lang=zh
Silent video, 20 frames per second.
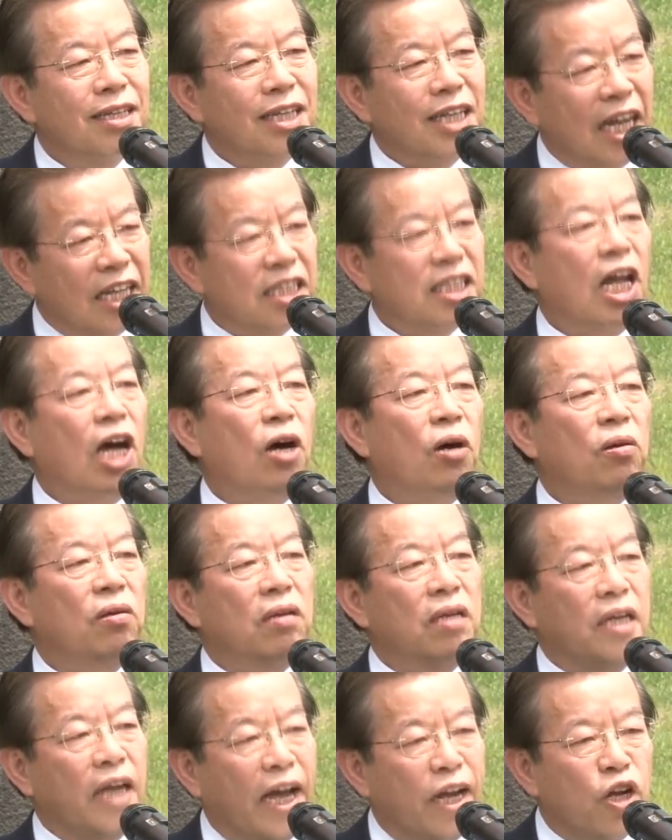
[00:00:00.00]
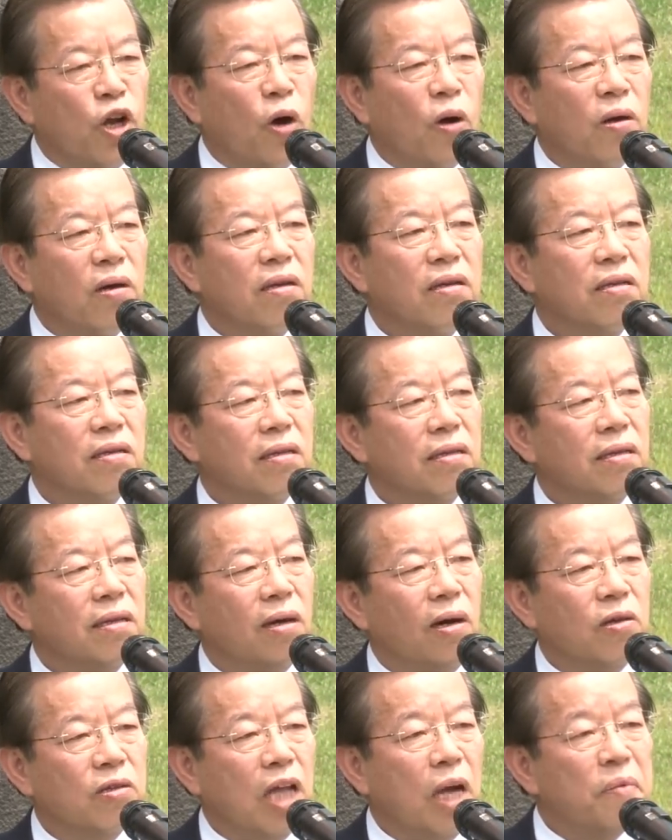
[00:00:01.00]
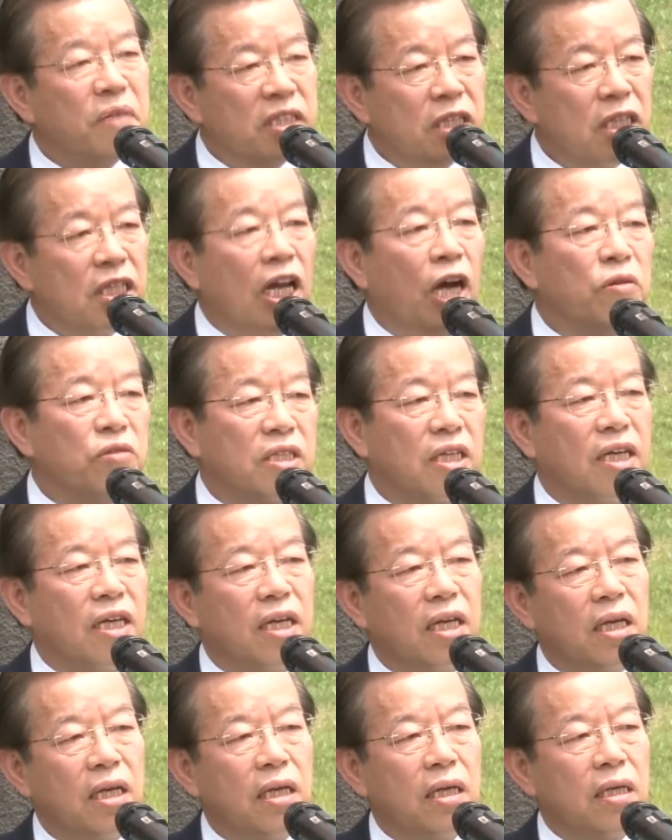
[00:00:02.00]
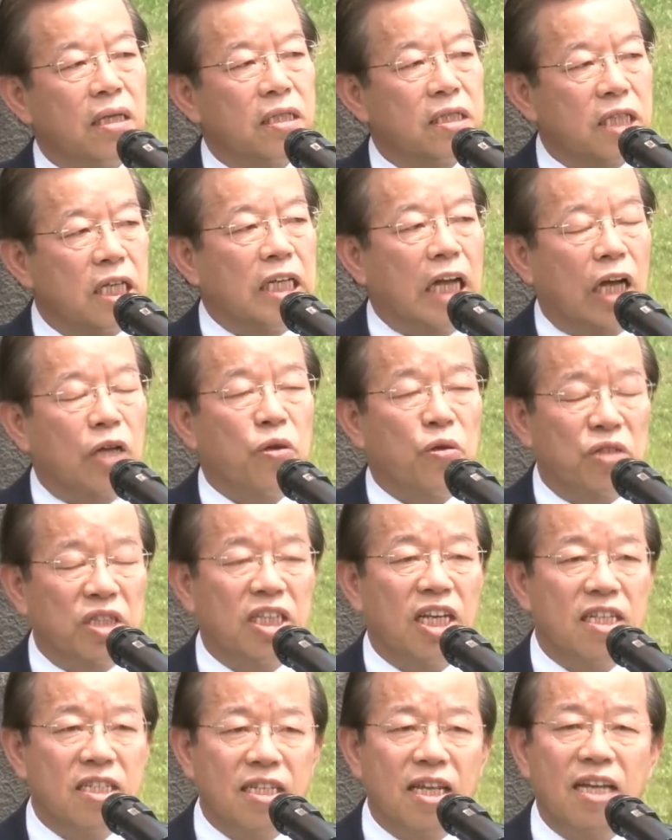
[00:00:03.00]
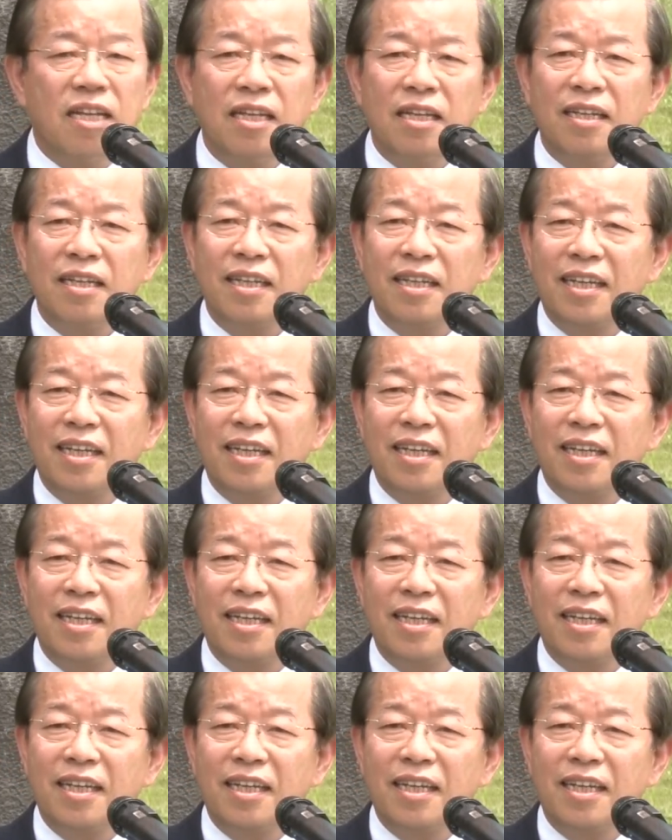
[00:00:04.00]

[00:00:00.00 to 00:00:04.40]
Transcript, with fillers: 看到乃浪，哦，他们去了解郑南榕先生、